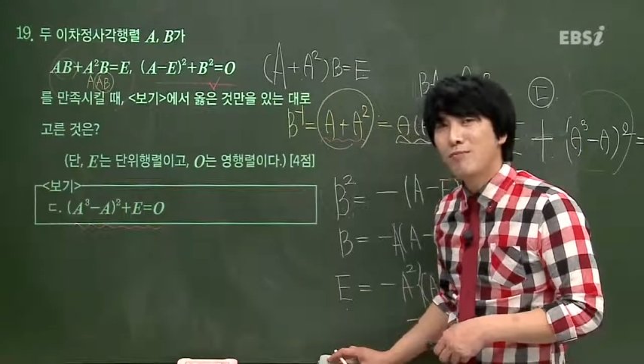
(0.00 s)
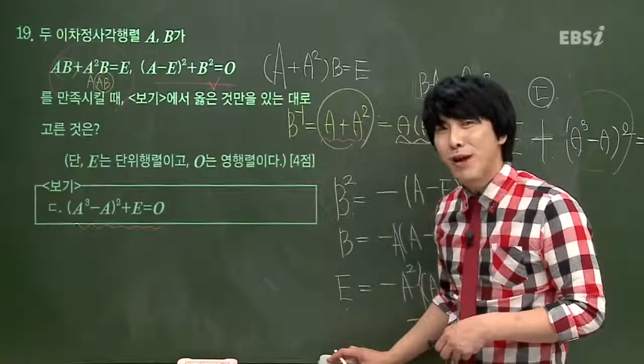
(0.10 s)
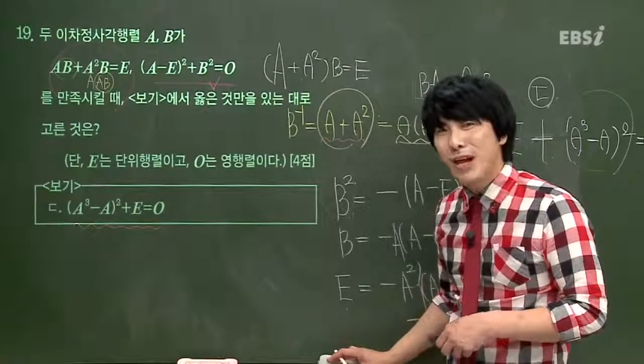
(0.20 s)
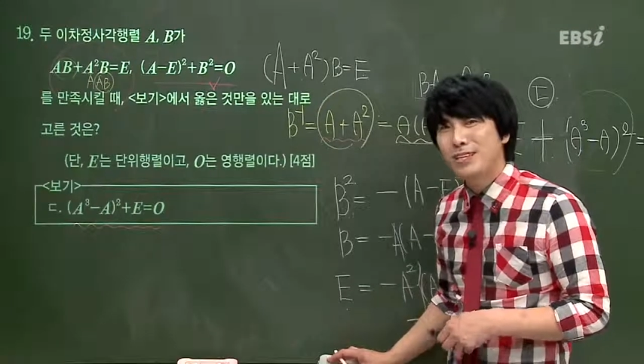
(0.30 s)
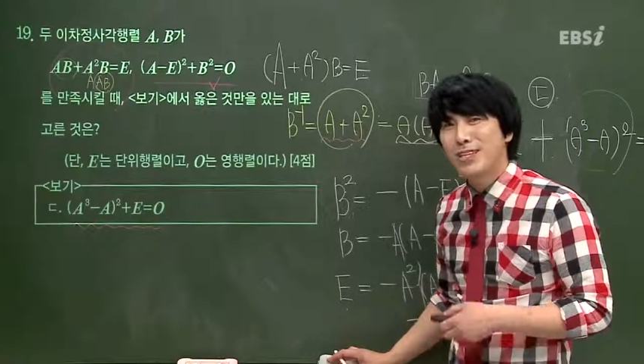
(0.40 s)

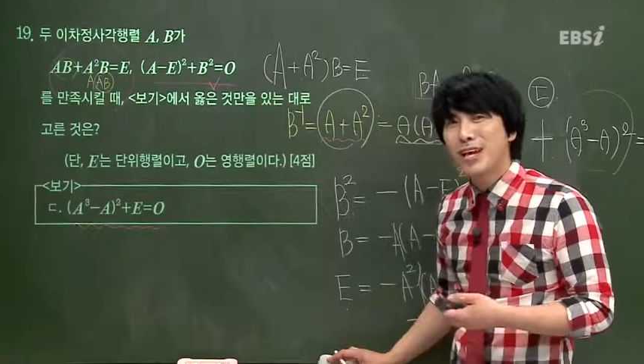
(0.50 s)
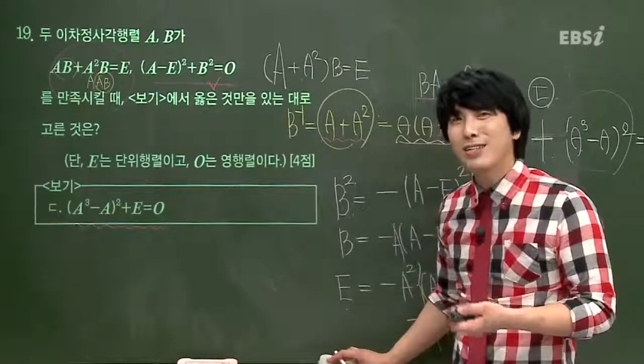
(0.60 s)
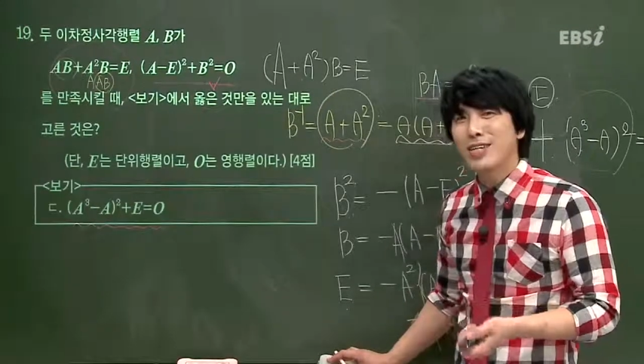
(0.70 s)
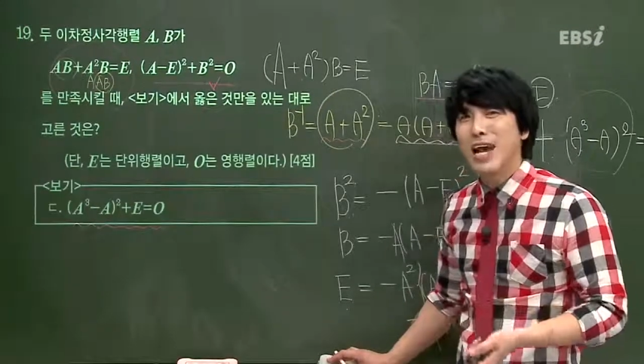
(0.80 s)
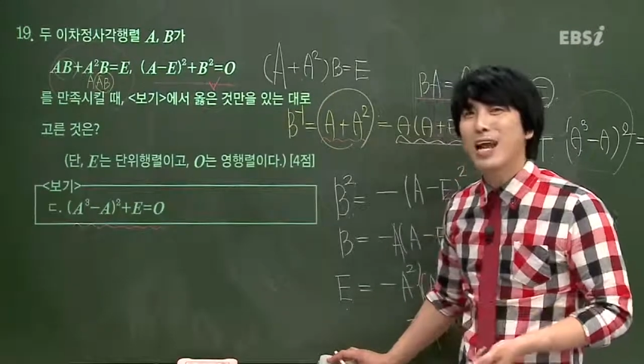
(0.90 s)
막상
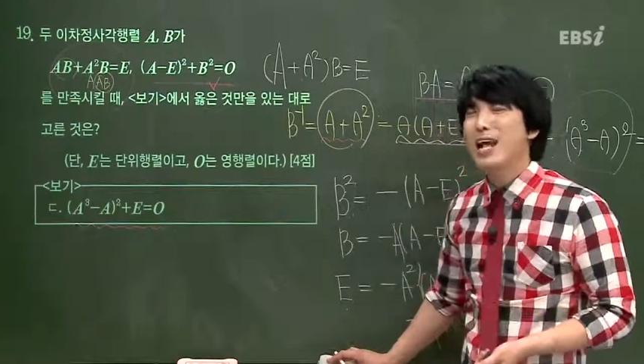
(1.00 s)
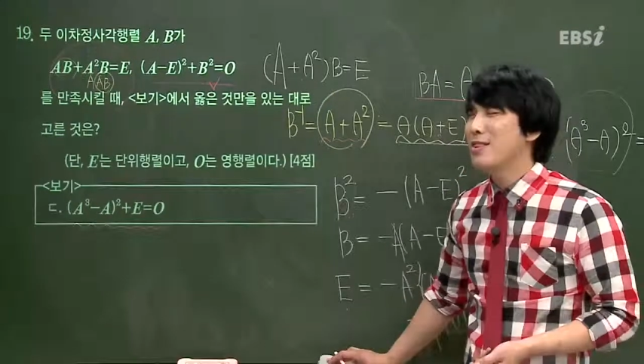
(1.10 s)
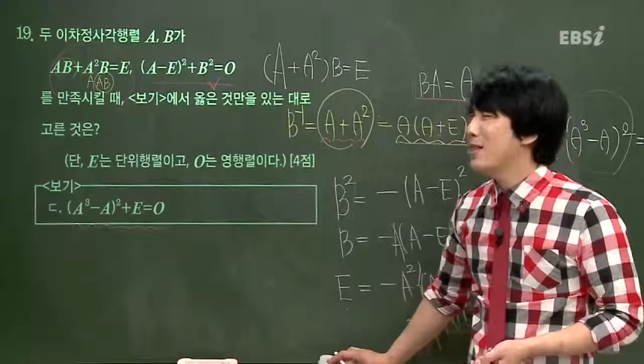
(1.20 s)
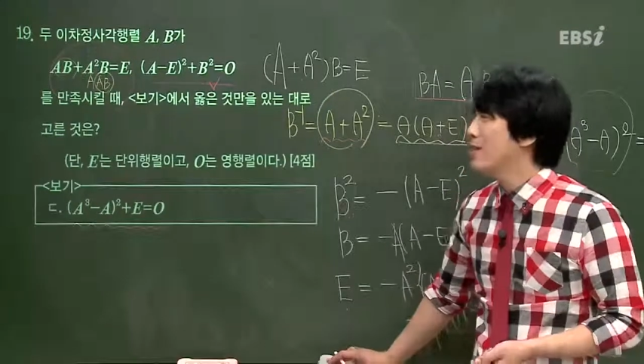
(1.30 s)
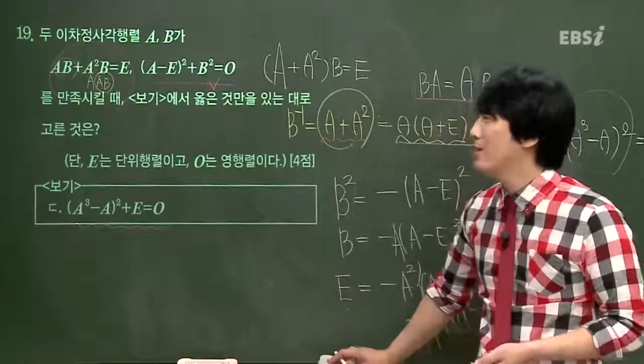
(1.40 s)
잘
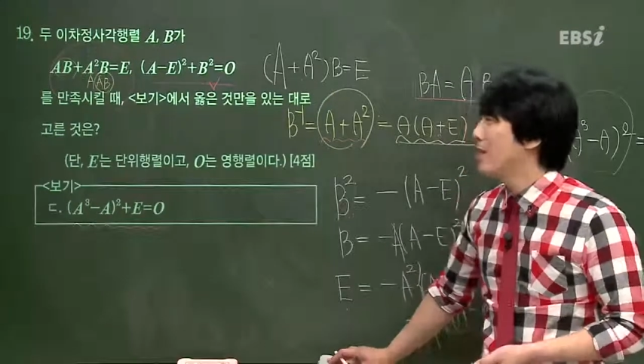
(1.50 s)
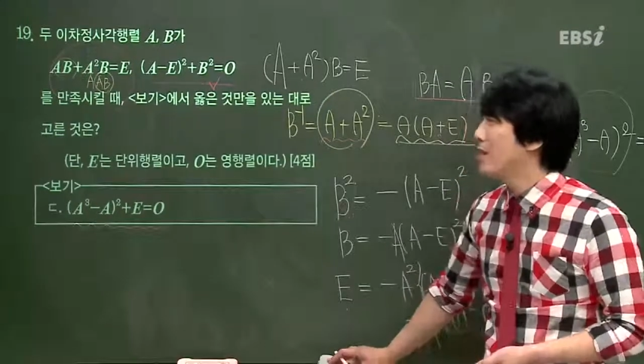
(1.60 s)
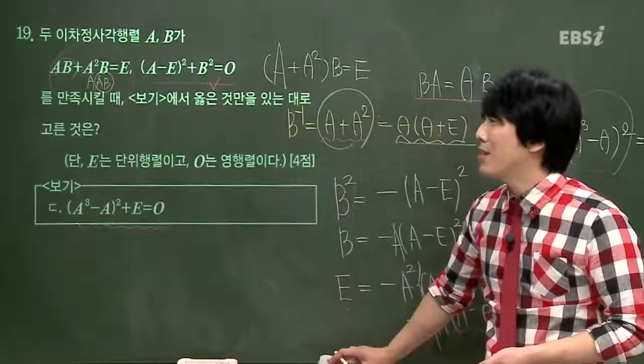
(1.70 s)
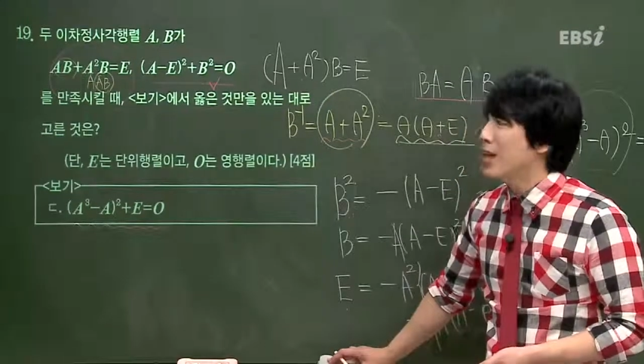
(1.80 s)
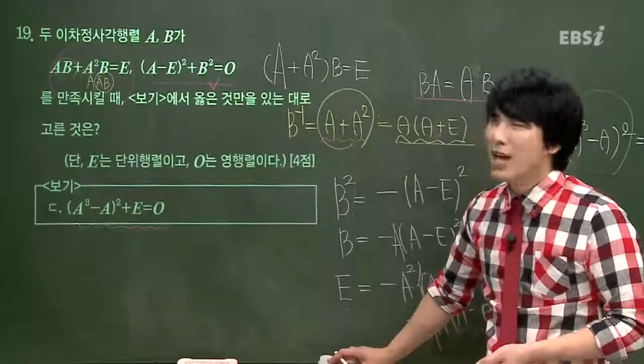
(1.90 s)
안 되는 게
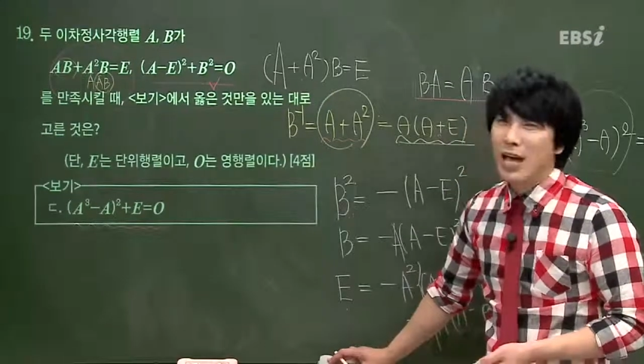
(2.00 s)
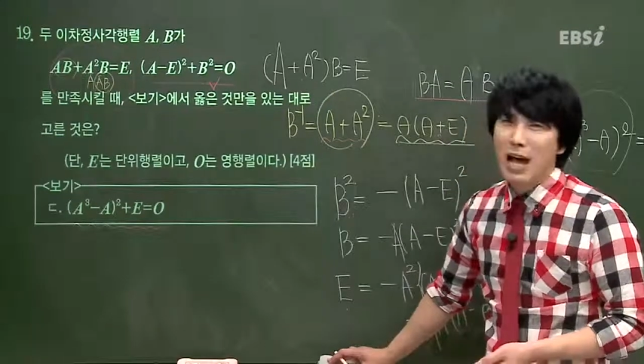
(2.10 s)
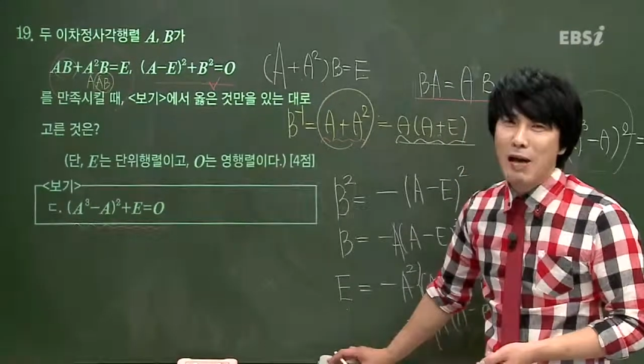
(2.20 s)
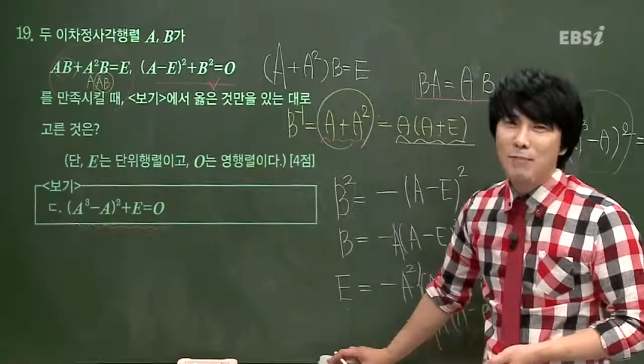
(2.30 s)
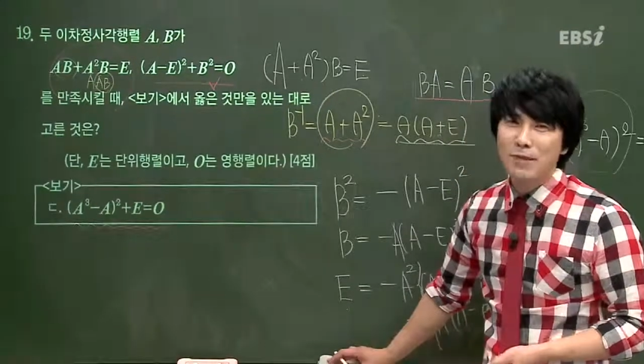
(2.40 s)
이
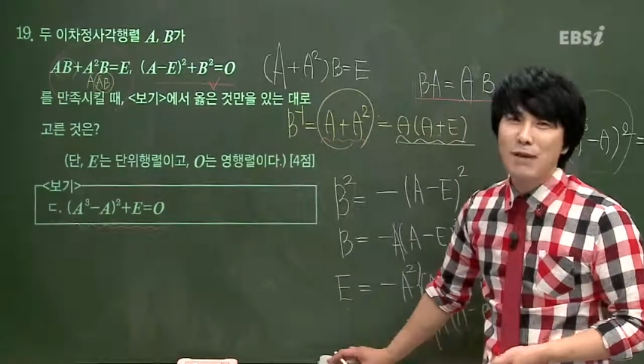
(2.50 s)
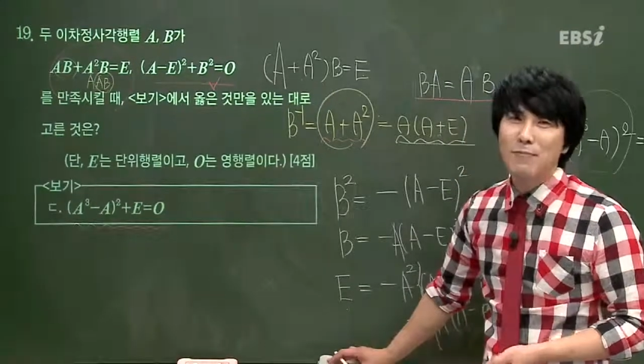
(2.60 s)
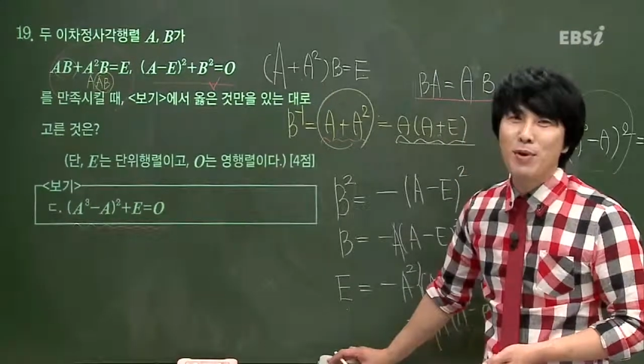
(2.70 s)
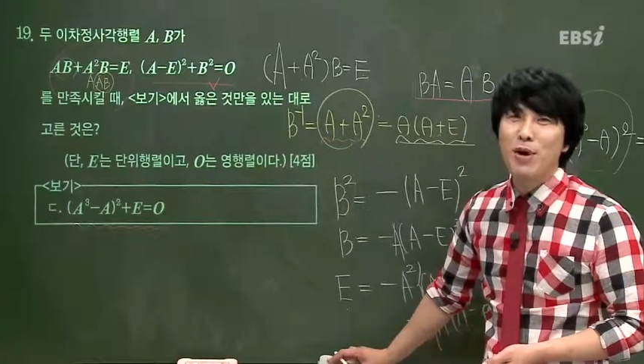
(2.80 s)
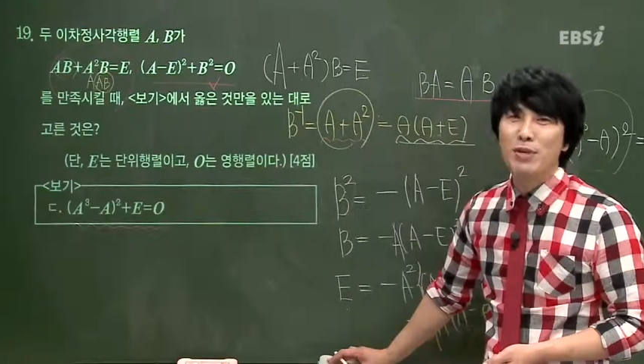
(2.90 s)

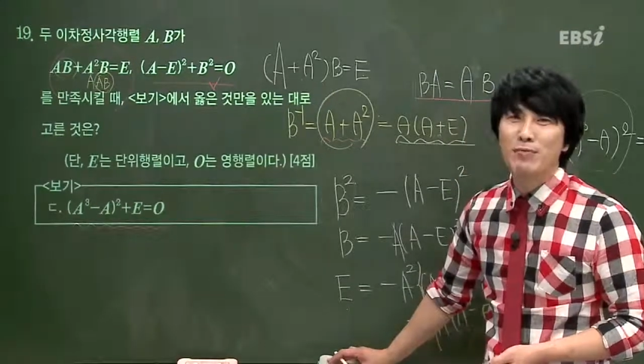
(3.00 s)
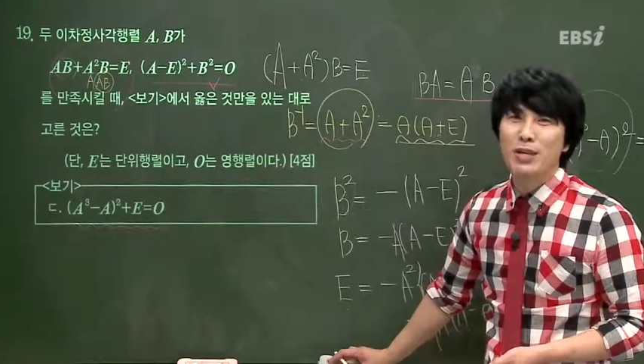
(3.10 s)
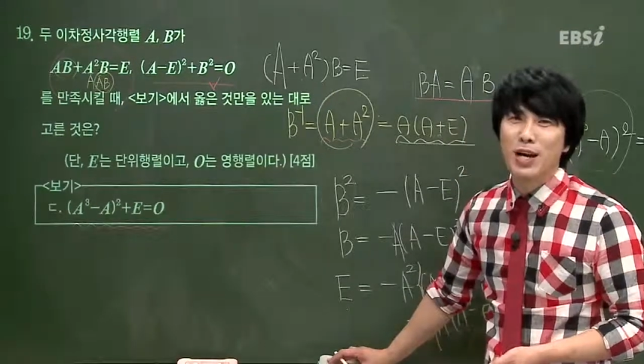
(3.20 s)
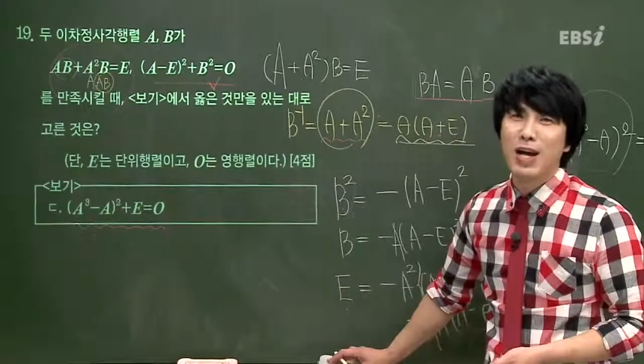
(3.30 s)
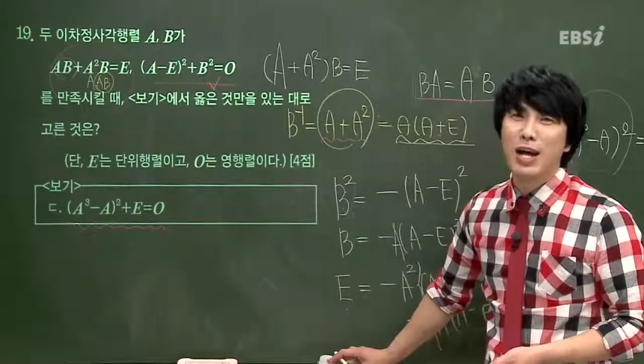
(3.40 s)
합다평
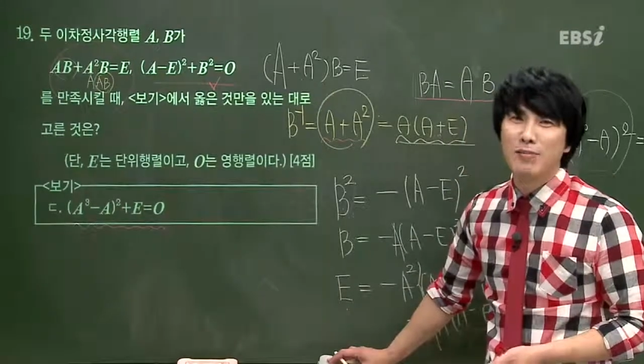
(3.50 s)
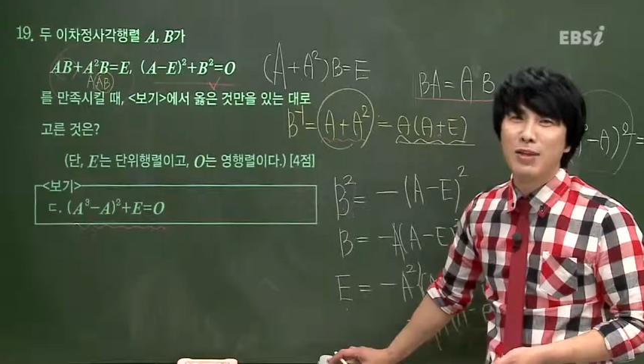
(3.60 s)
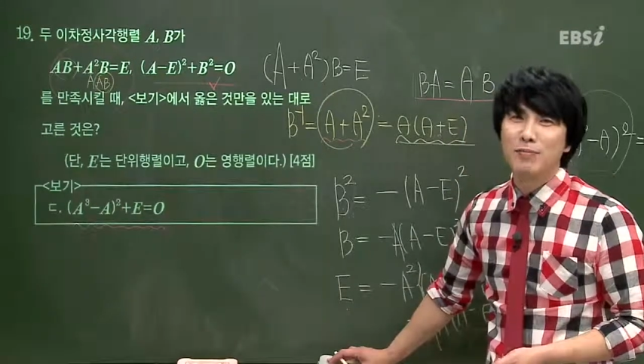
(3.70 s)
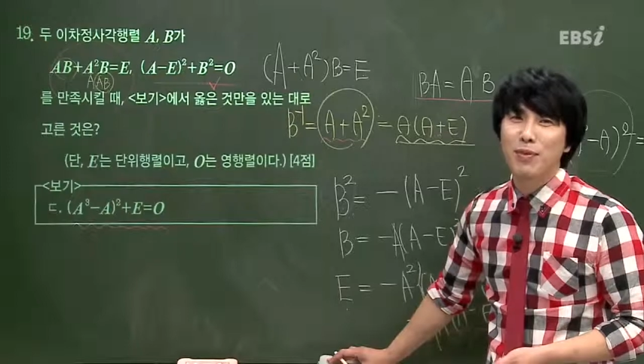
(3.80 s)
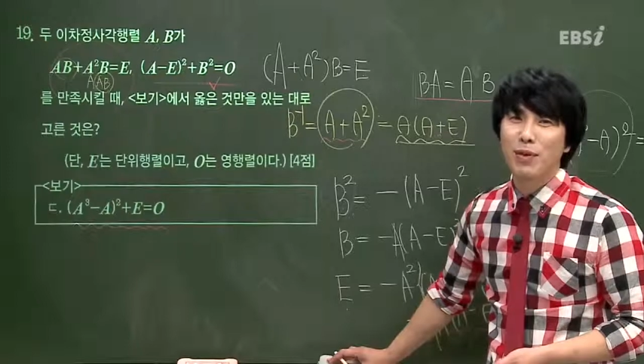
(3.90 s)
아닙니까?
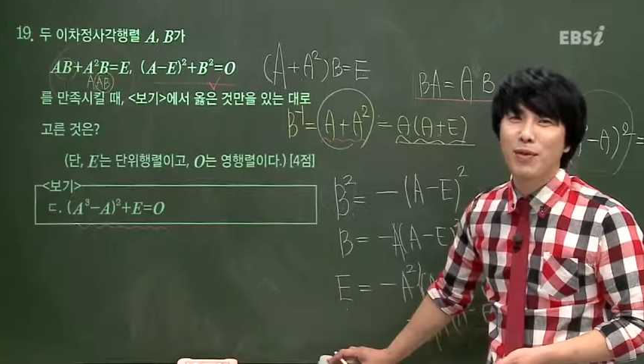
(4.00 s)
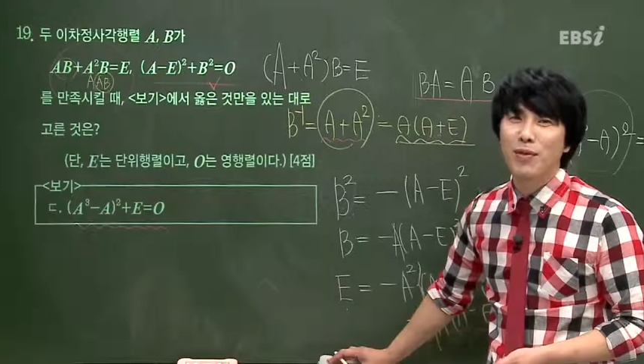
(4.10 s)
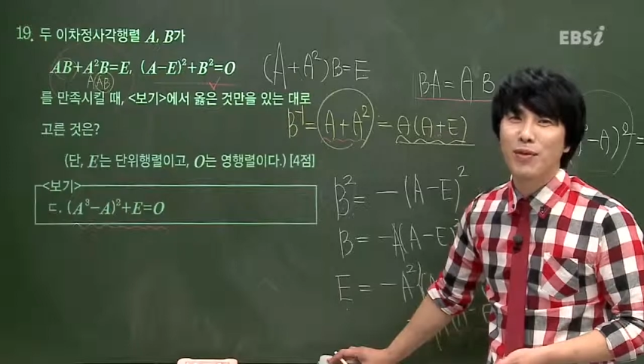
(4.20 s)
합다평.